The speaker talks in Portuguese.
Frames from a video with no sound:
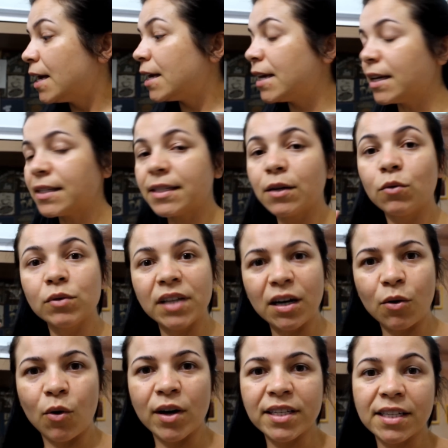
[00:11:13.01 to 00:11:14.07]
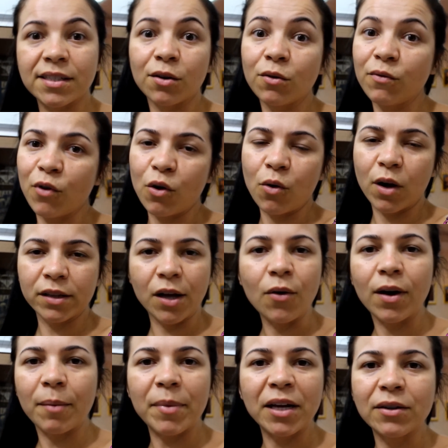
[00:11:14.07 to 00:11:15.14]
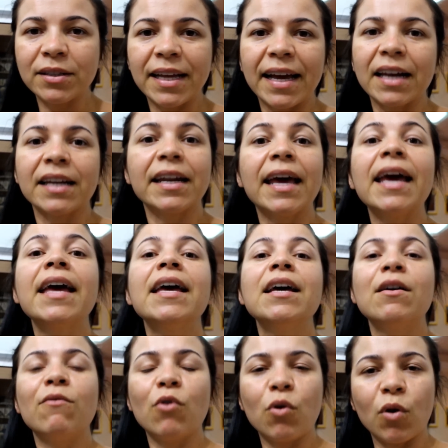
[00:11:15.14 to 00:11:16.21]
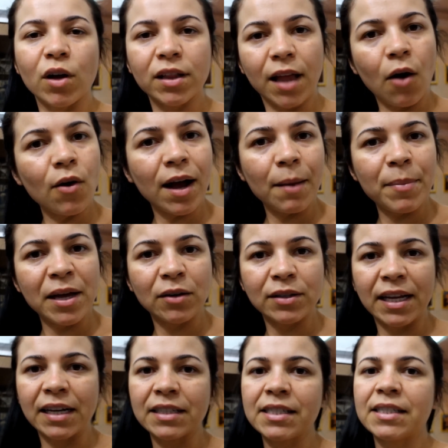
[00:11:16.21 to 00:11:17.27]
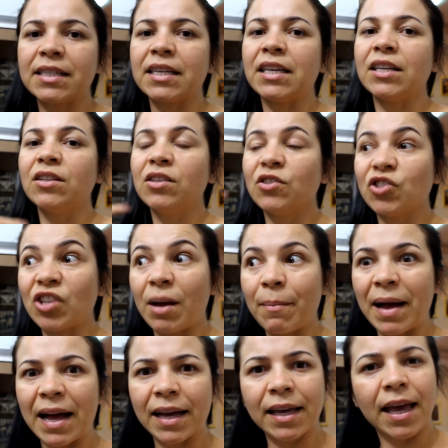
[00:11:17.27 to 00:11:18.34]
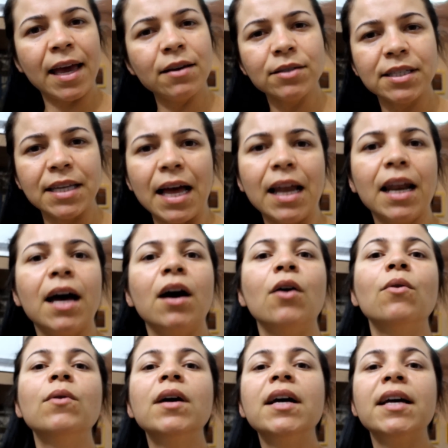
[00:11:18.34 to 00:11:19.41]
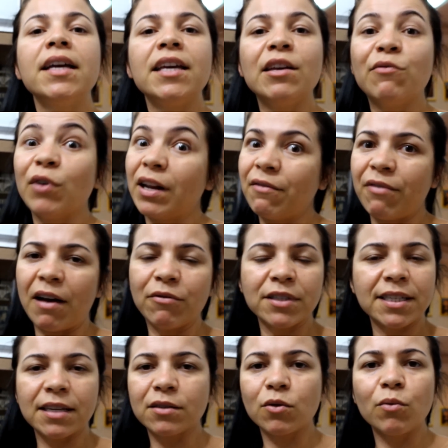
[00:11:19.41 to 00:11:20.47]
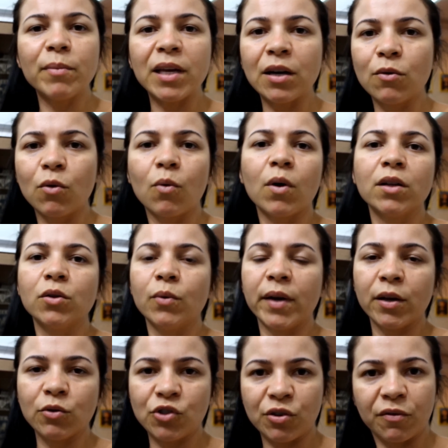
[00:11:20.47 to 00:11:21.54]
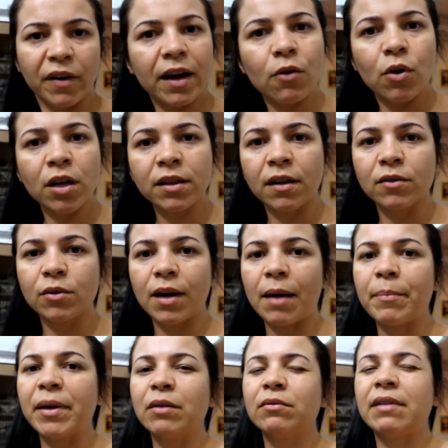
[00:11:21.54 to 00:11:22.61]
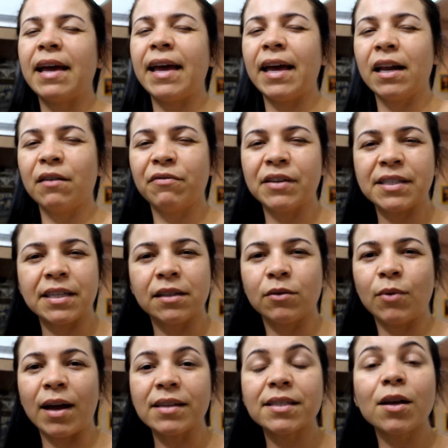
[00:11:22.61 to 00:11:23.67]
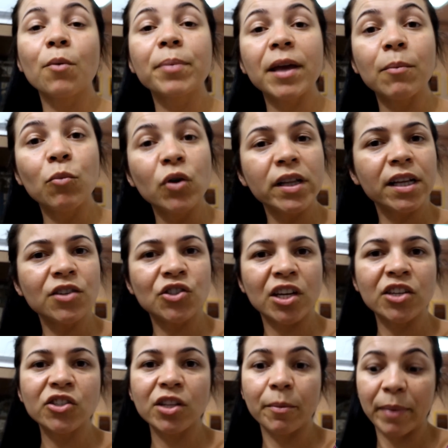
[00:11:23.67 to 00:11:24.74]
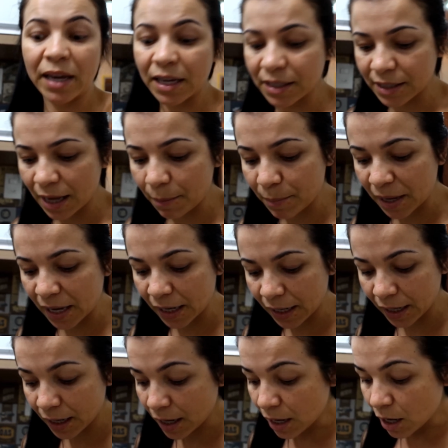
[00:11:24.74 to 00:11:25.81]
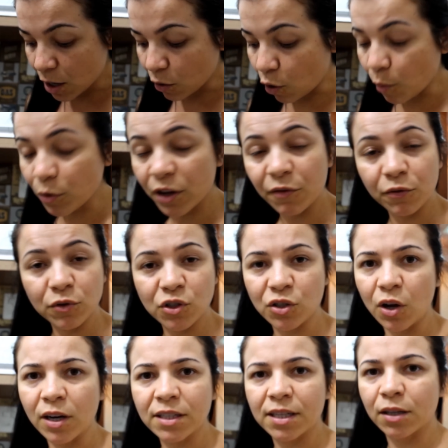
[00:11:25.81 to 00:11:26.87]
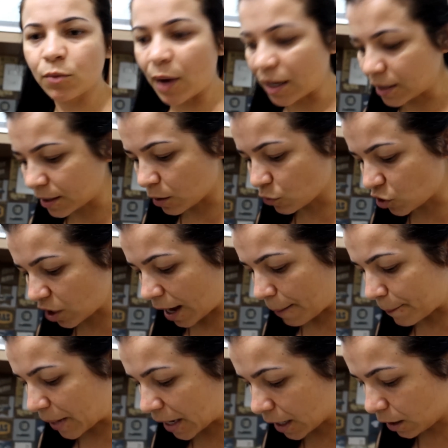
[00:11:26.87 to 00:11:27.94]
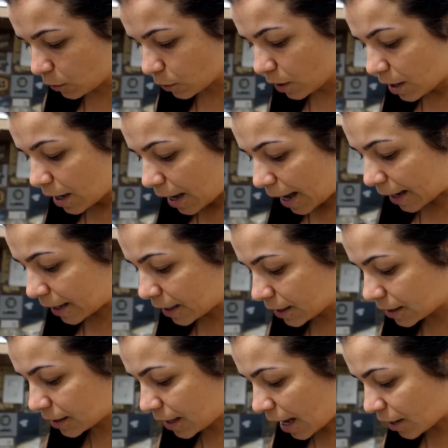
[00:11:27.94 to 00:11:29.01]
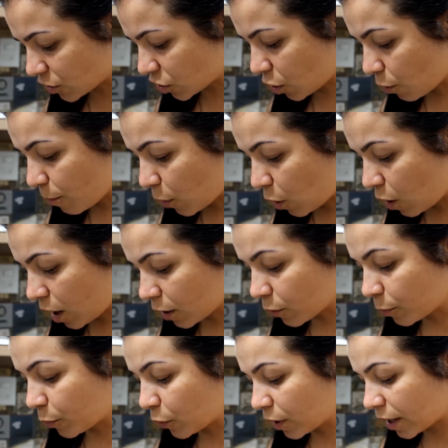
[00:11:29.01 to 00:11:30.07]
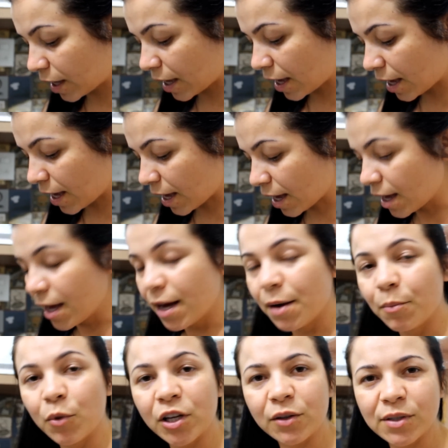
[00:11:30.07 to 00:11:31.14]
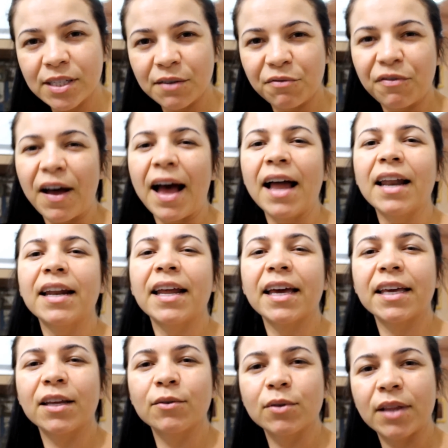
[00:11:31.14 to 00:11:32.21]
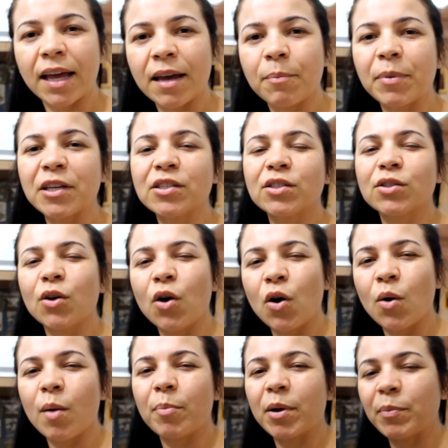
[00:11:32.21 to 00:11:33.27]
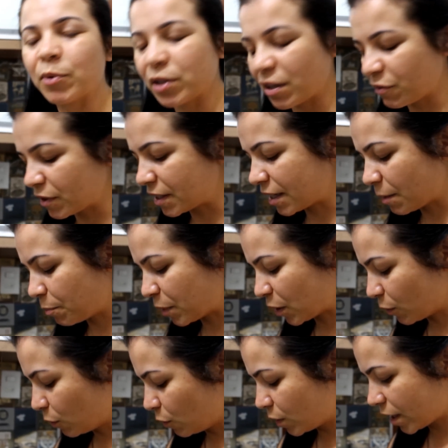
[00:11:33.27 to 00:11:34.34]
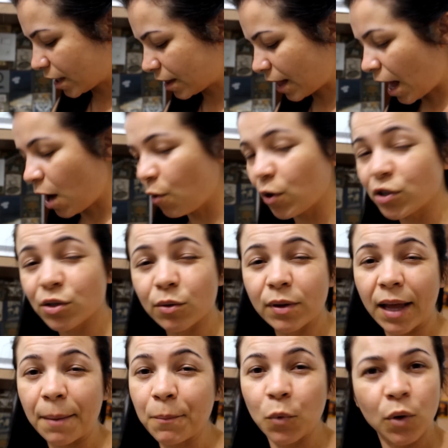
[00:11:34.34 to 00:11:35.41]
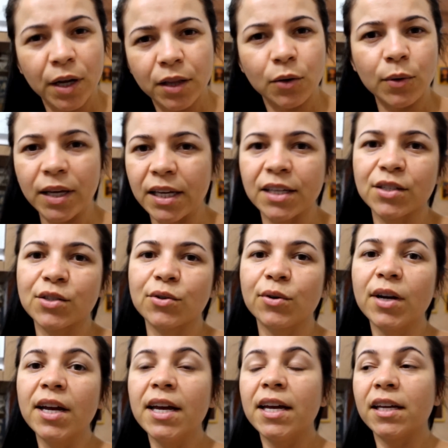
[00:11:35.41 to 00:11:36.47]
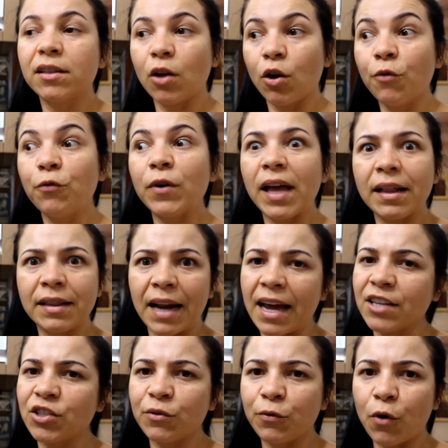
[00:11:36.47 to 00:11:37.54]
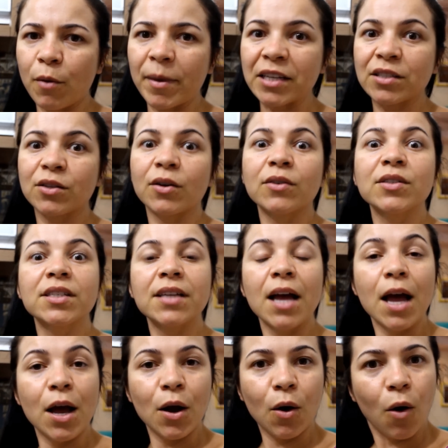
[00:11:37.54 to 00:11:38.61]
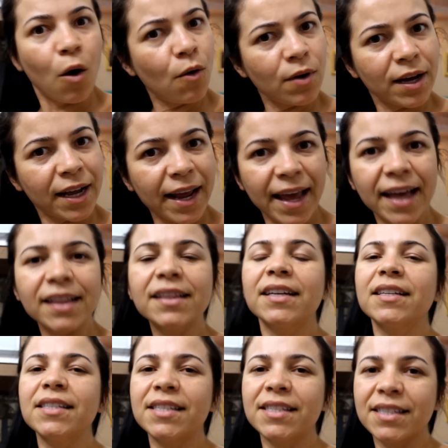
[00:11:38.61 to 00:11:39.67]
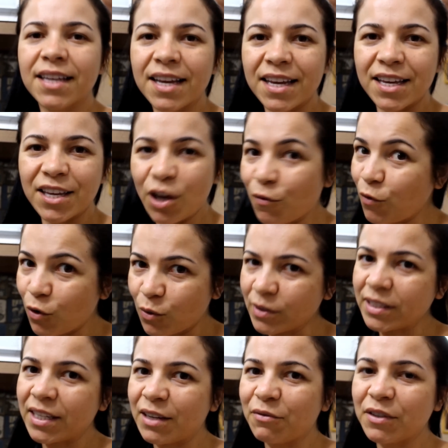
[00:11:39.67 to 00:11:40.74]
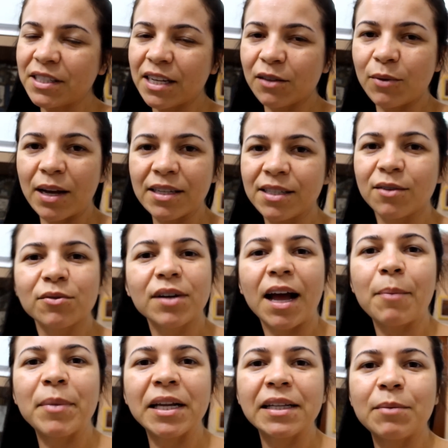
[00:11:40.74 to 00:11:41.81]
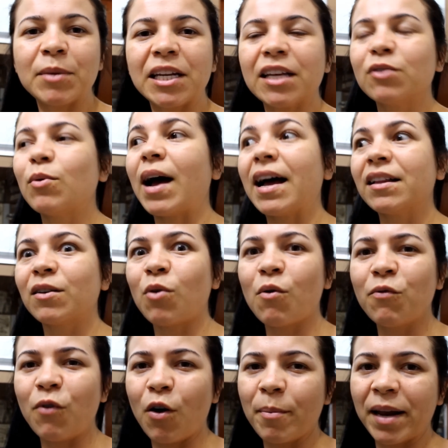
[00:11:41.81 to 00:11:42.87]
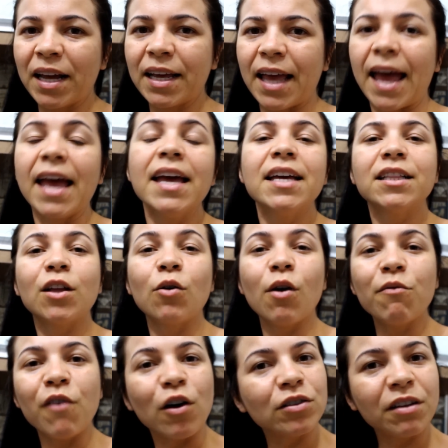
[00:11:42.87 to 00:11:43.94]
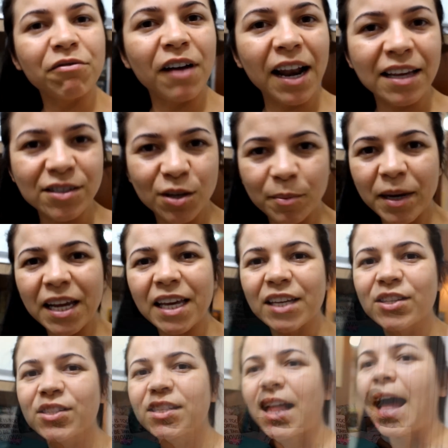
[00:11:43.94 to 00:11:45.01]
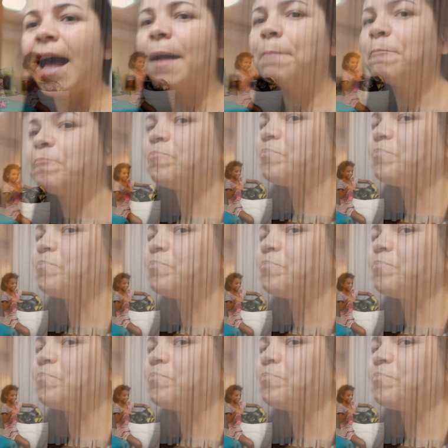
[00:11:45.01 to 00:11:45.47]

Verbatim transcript: E a segunda coisa se eu não vou cortar o cabelo dela, né? Vou cortar o cabelo dela sim, já marquei o salão e vou levar vocês comigo quando eu estiver cortando o cabelo dela, fazendo doação, porque muita gente também quer saber, né? Como que funciona essa doação de cabelo aqui na cidade que eu moro, porque muito se fala, né, que não tem a pessoa para poder fazer peruca e tal. Eu escutei muito isso. Então eu fui atrás de informações concretas e eu vou conseguir fazer a doação do cabelo da Maria Eduarda conforme ela quer. Então eu volto a falar sobre isso, tá?